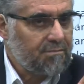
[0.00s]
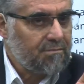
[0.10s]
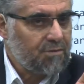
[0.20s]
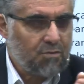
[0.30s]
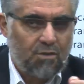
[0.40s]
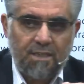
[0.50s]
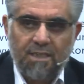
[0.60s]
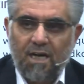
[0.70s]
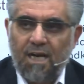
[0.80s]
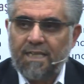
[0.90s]
Sonra
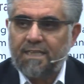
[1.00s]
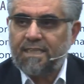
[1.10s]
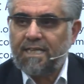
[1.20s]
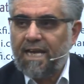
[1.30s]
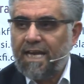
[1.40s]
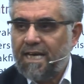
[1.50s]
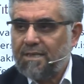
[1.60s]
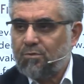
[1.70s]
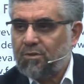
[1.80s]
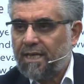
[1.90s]
da ayetleri
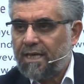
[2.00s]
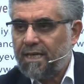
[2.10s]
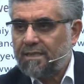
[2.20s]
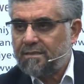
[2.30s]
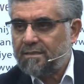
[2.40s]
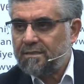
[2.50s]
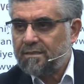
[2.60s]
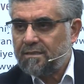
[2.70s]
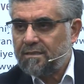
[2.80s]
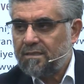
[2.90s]
eğer bükerler,
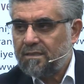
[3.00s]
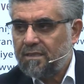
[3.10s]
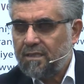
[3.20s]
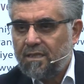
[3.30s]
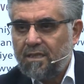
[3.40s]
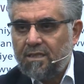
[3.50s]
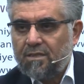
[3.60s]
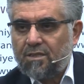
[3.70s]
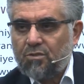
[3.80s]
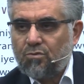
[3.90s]

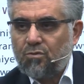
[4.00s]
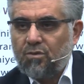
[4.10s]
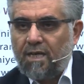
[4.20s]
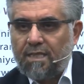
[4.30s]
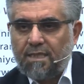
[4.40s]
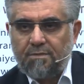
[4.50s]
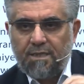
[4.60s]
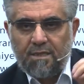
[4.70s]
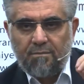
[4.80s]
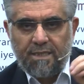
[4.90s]
Resulullah'a da bir
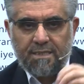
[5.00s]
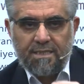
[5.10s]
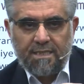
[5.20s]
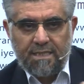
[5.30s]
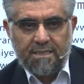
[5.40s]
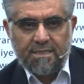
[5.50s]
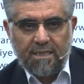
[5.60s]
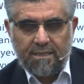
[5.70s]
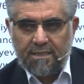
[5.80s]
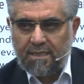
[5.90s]
takım hadisler
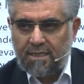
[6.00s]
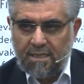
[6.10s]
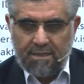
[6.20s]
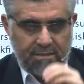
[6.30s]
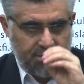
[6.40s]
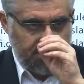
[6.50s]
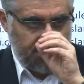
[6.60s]
isnat ederler.